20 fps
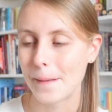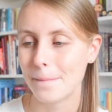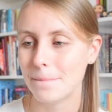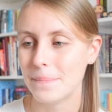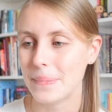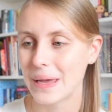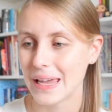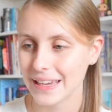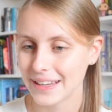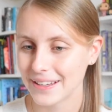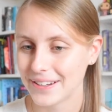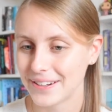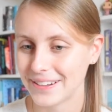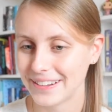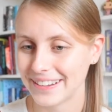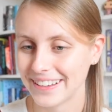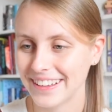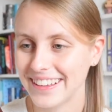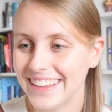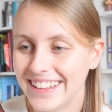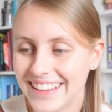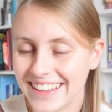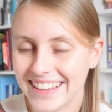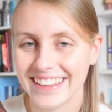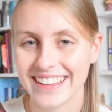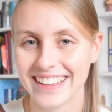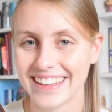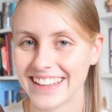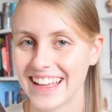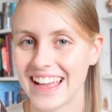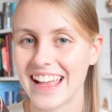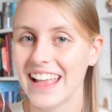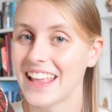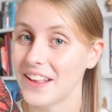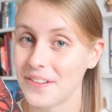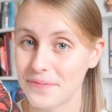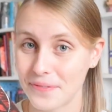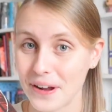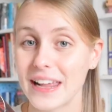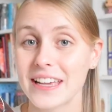mais
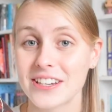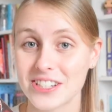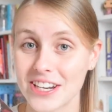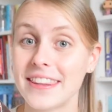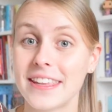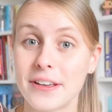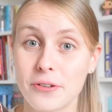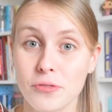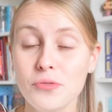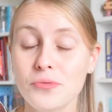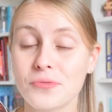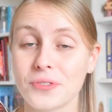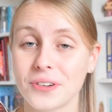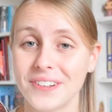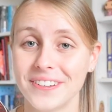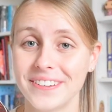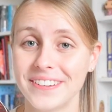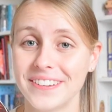il fallait que je la découvre.